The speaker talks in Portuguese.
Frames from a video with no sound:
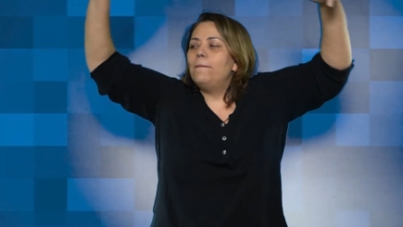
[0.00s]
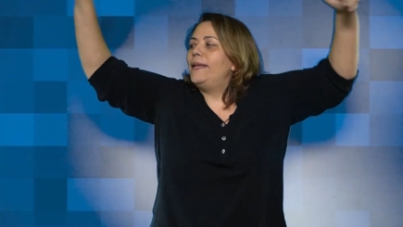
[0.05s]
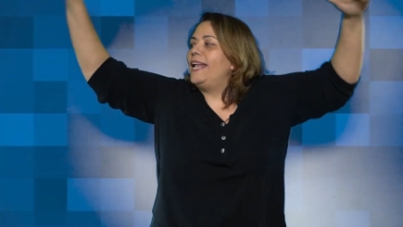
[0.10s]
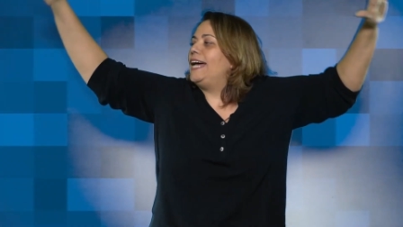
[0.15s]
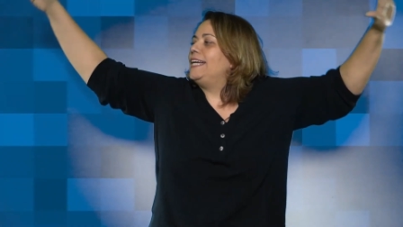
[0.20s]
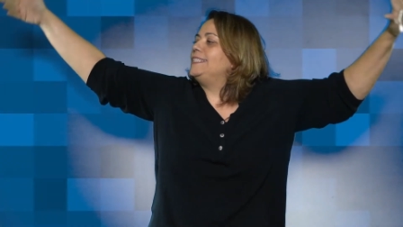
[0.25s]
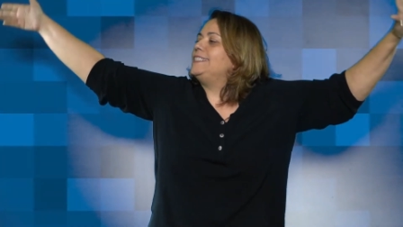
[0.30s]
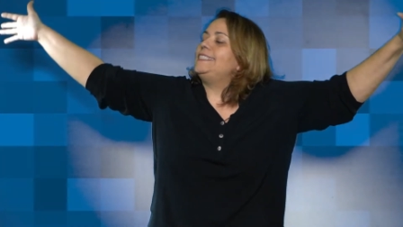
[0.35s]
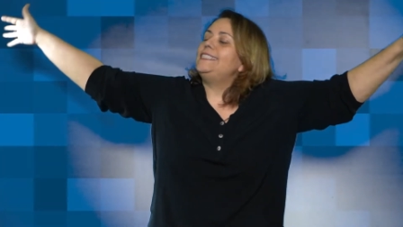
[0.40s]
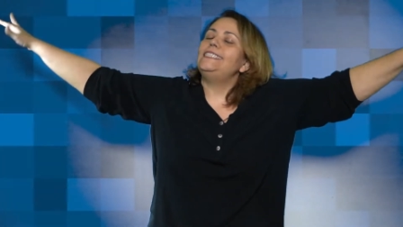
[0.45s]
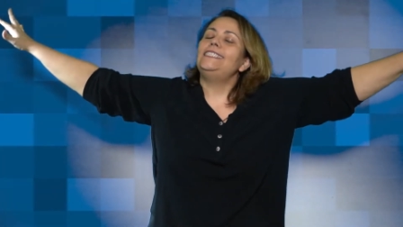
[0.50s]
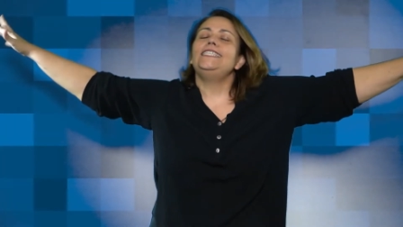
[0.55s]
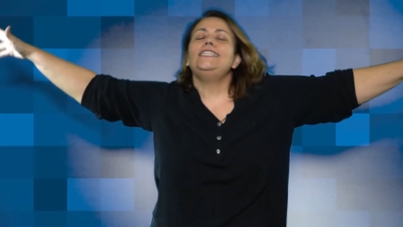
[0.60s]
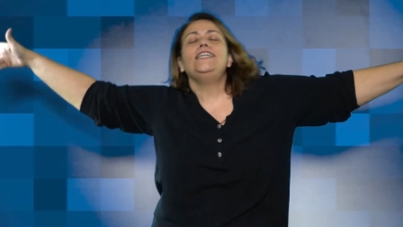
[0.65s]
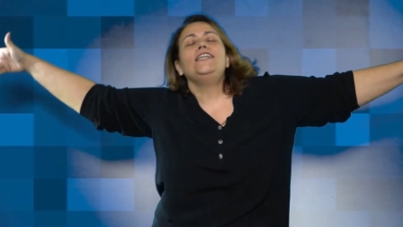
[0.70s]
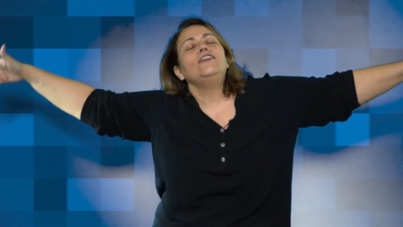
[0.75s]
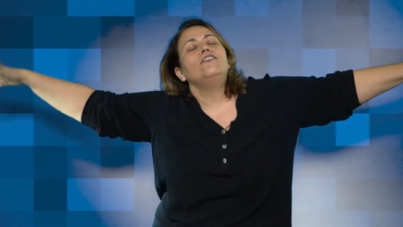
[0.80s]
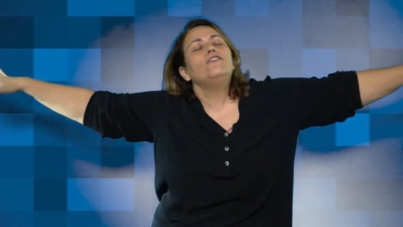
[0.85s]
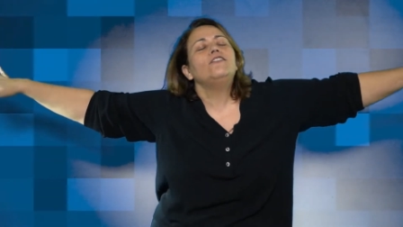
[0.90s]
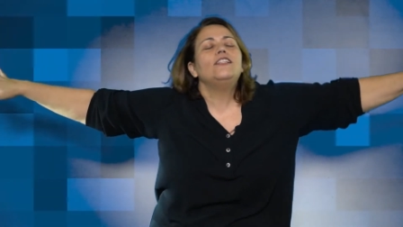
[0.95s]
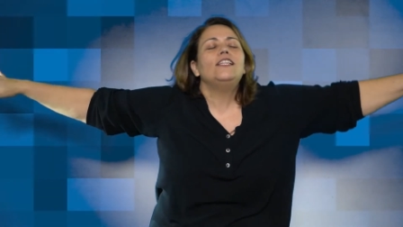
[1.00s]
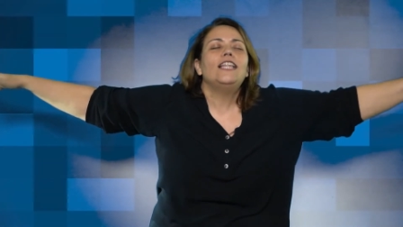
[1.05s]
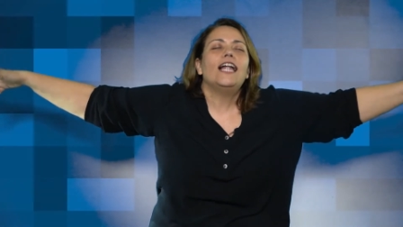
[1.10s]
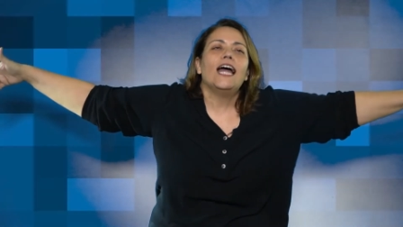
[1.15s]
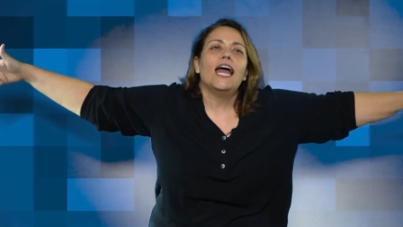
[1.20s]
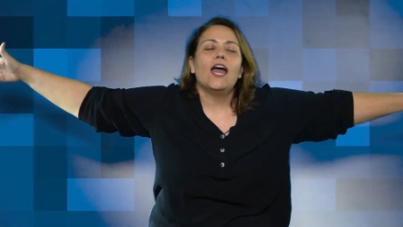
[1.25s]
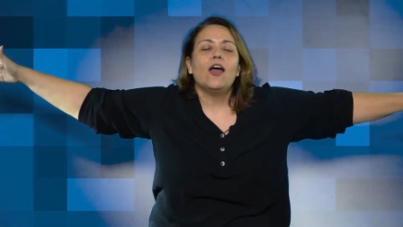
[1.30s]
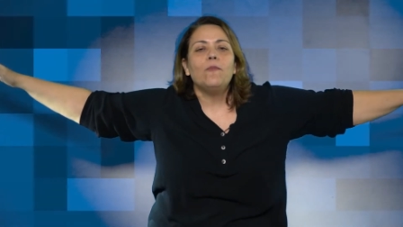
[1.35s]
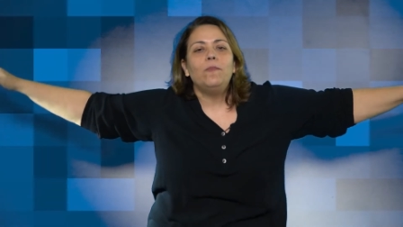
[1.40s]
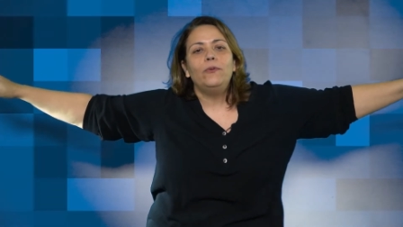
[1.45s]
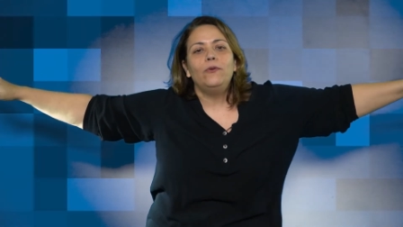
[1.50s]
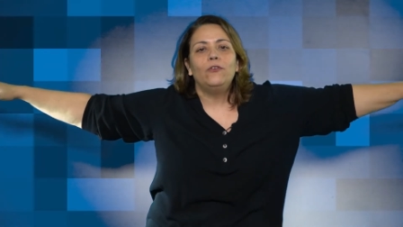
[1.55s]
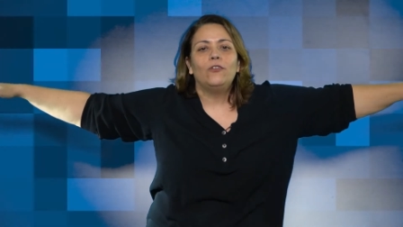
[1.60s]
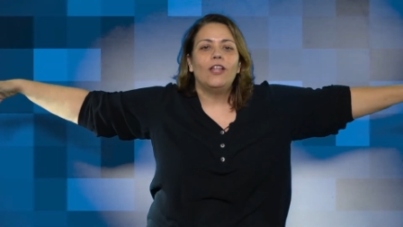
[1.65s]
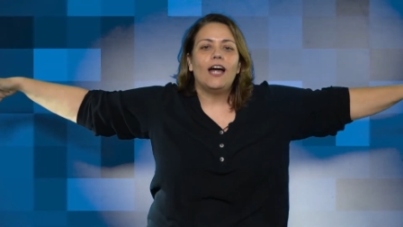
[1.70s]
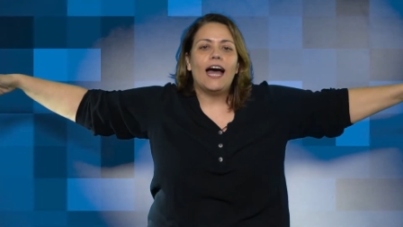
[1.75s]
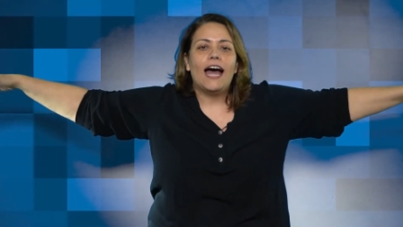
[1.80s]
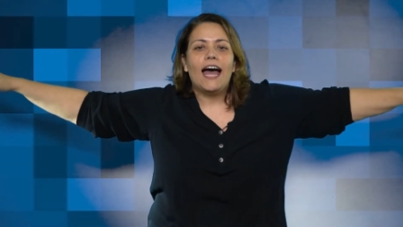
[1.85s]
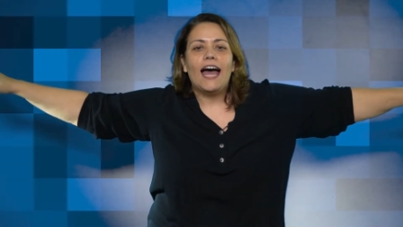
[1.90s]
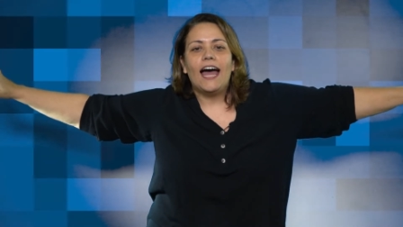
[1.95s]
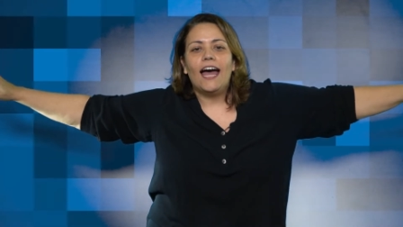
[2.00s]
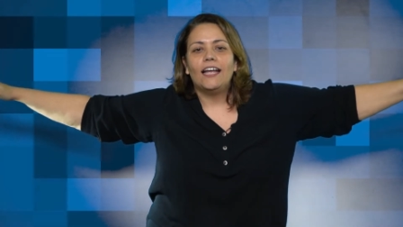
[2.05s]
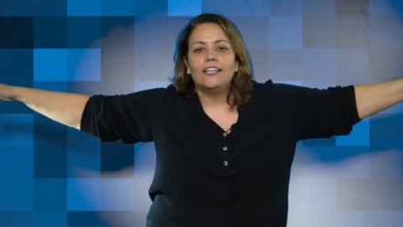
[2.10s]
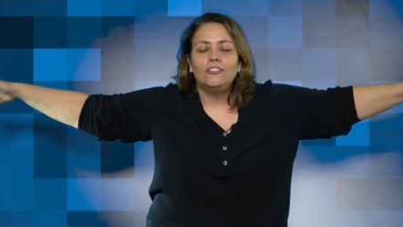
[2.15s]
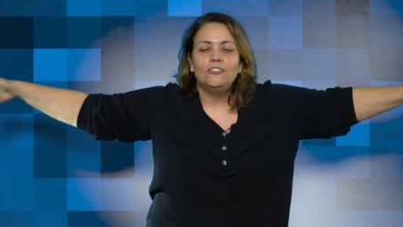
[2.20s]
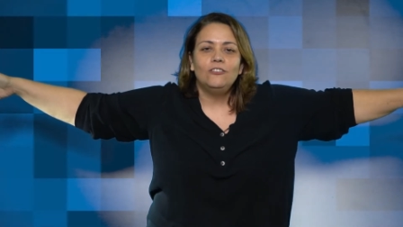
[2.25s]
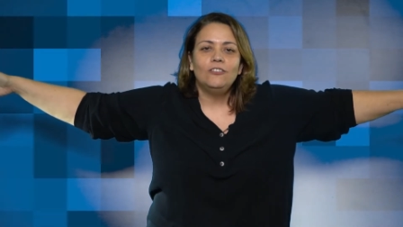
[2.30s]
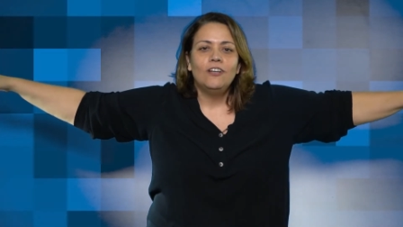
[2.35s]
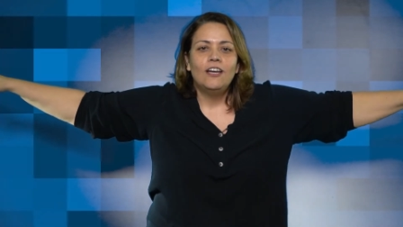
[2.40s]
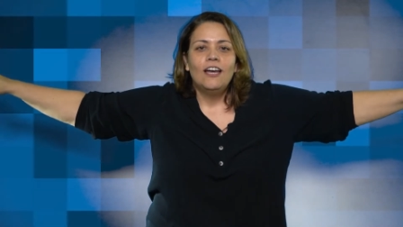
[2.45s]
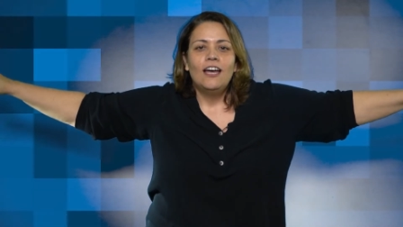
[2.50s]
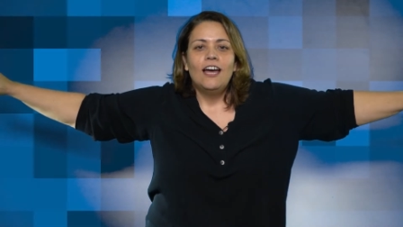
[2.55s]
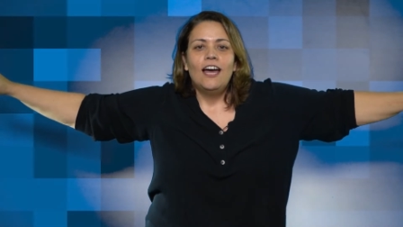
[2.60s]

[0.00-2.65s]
bracinho lá para o lado.